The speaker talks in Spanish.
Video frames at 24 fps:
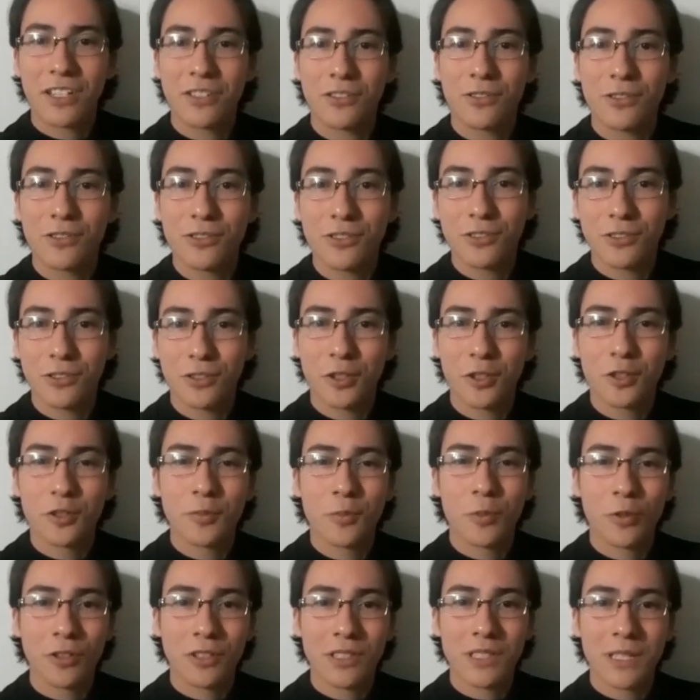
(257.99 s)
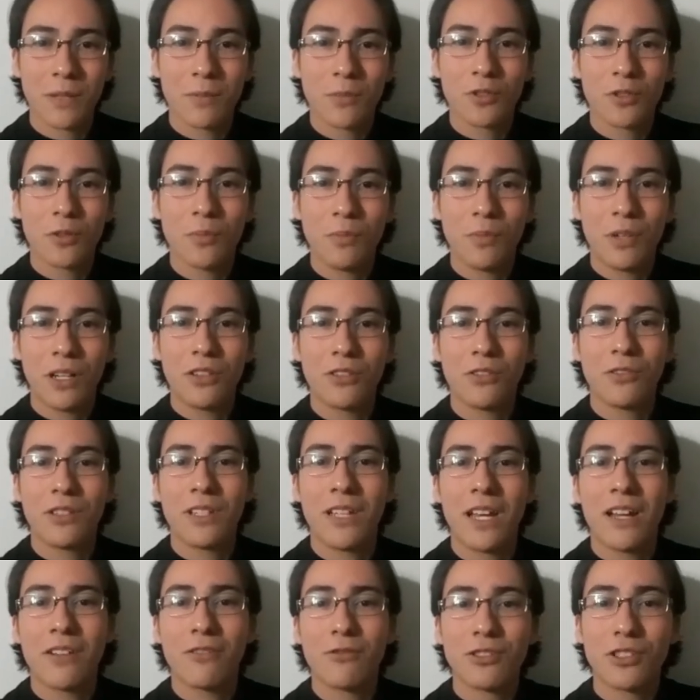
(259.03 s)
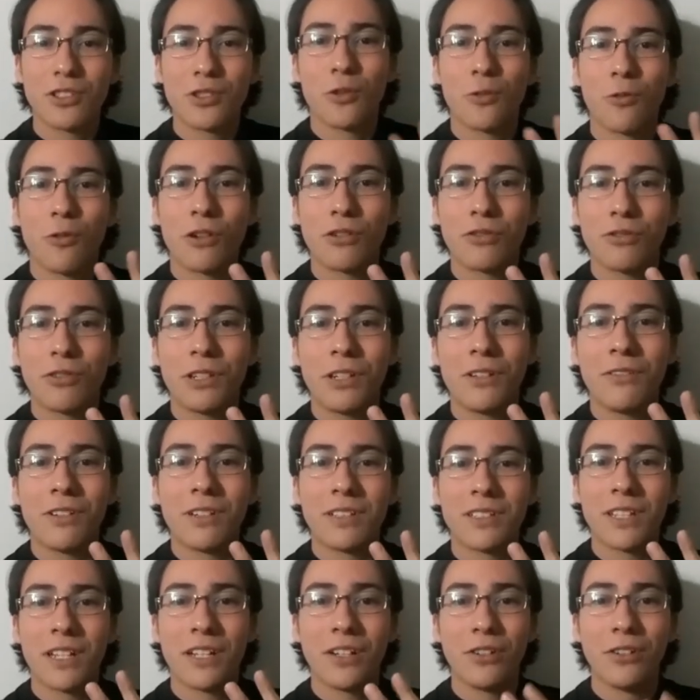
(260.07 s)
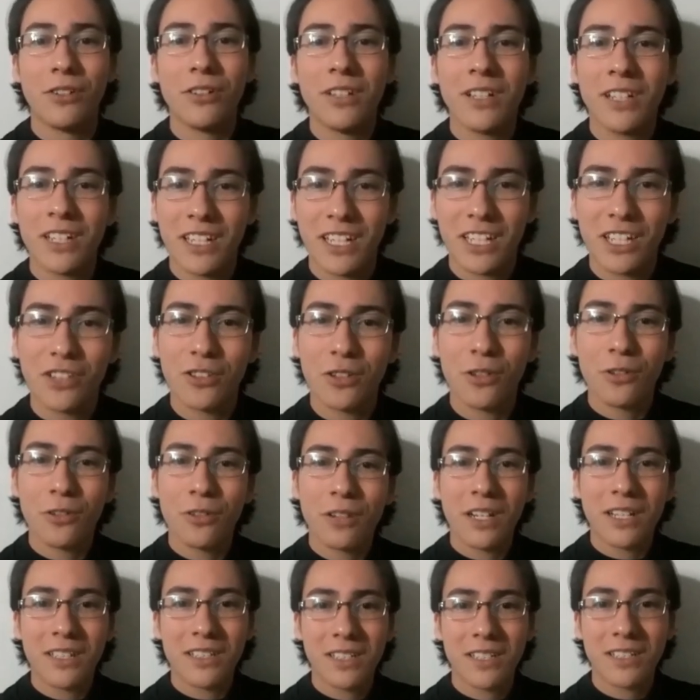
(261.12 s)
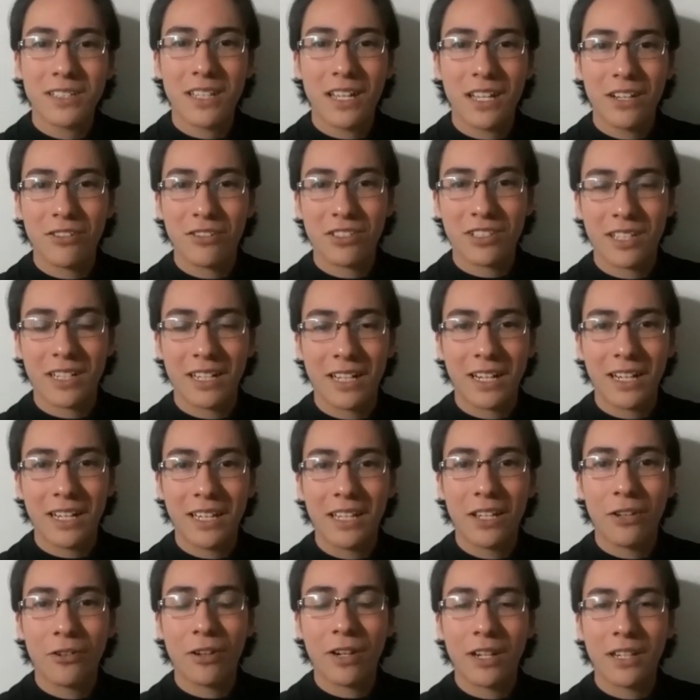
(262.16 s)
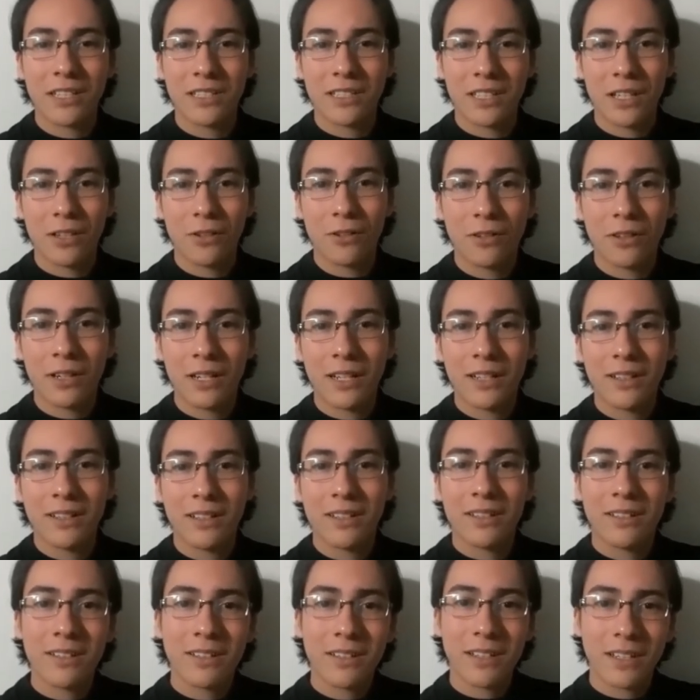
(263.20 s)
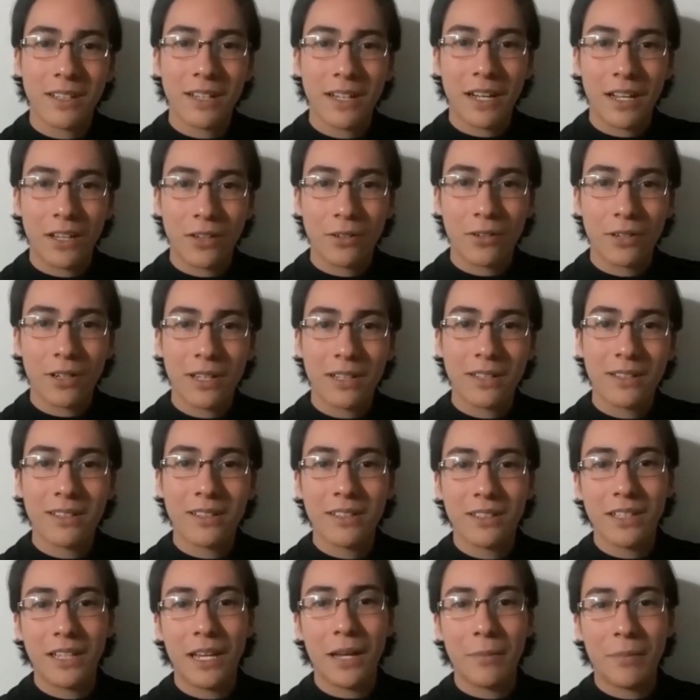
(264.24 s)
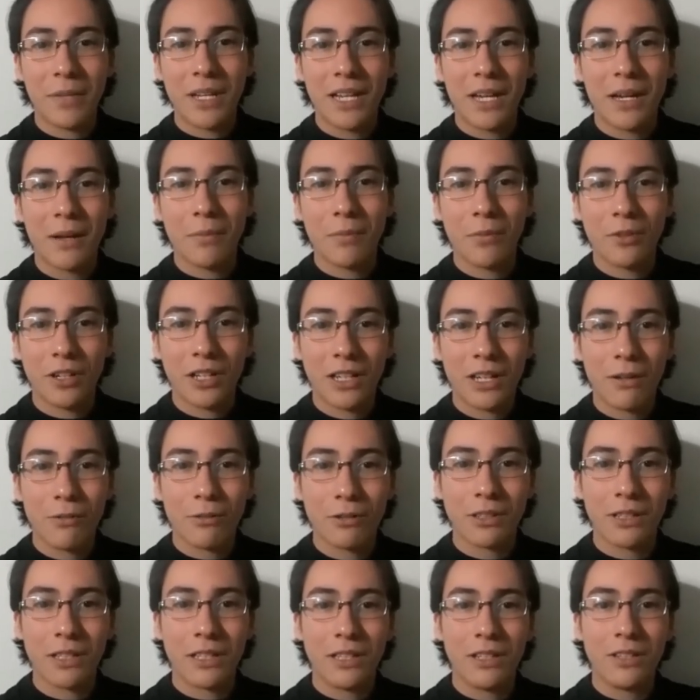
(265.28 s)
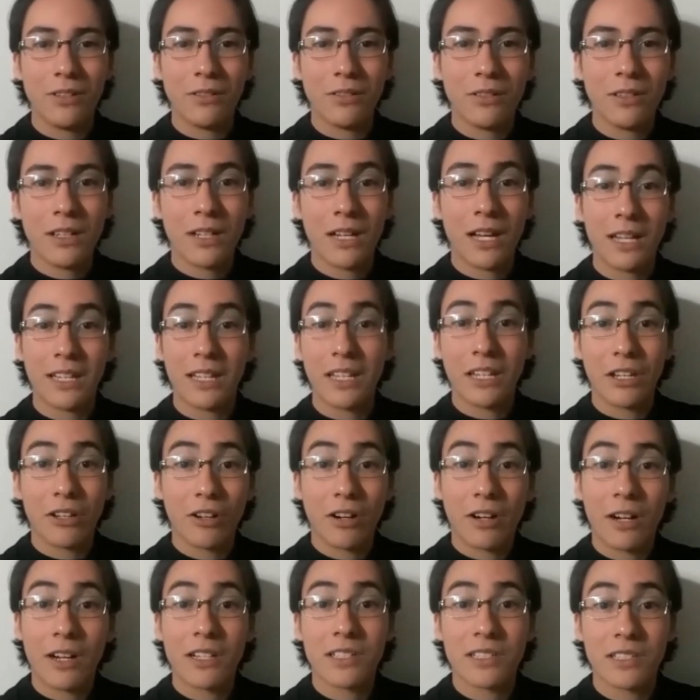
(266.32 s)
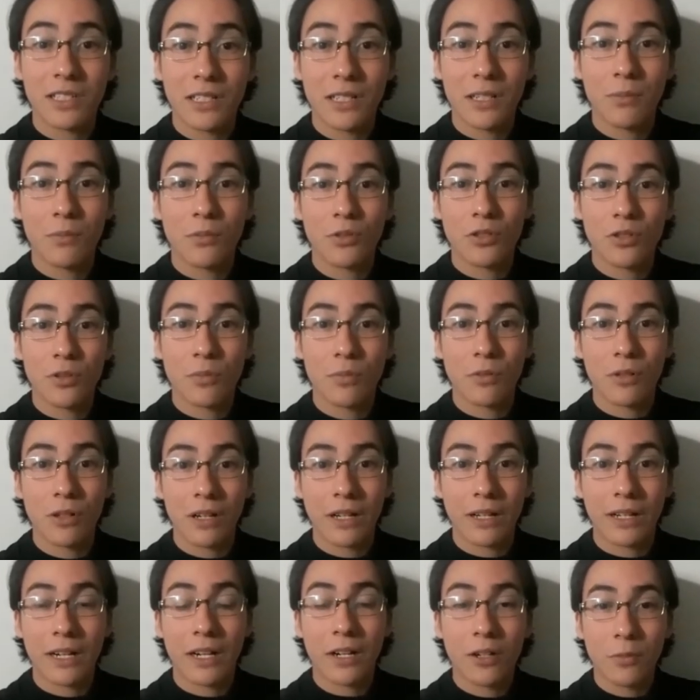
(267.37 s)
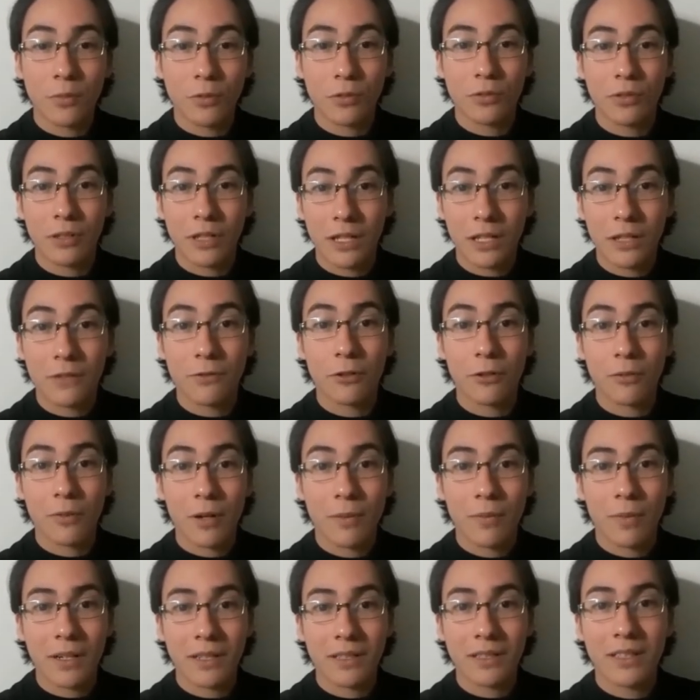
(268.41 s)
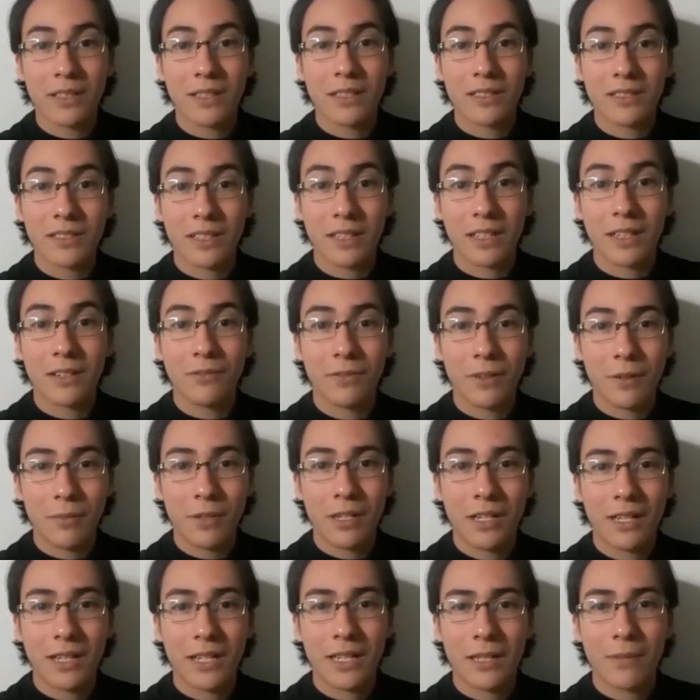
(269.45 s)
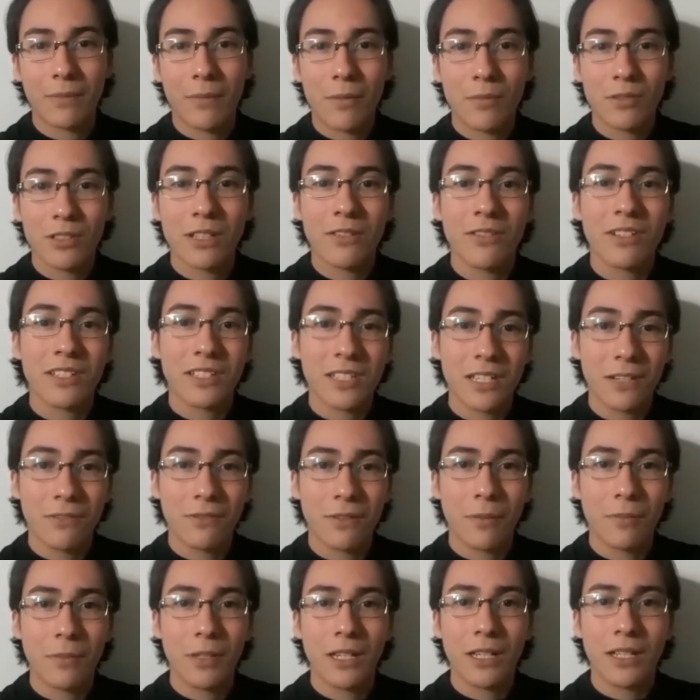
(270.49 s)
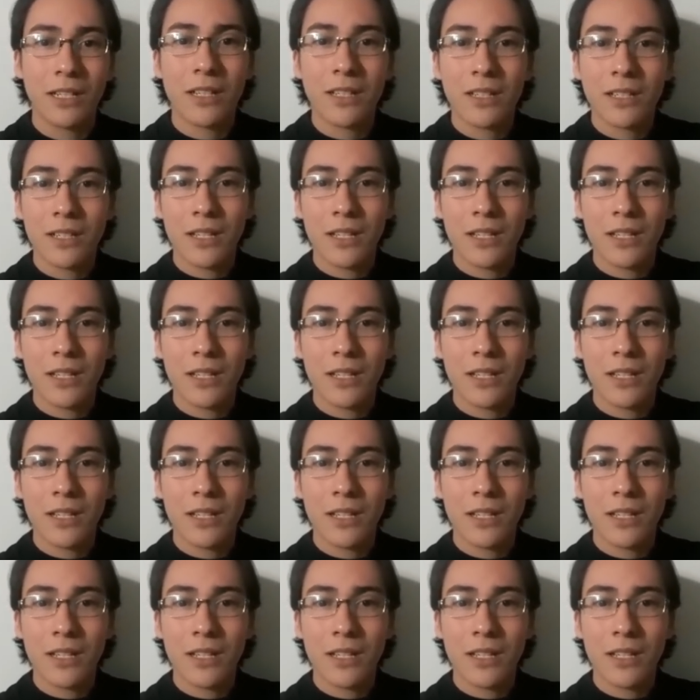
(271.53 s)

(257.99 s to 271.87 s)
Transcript: a todos nosotros porque estamos cumpliendo ya nuestro cuarto aniversario y todo gracias a nuestra querida organizadora, creadora y amiga Mónica Botello, a quien quiero agradecerle mucho por la gran oportunidad de formar parte de esta gran familia que llamamos la Big City Family.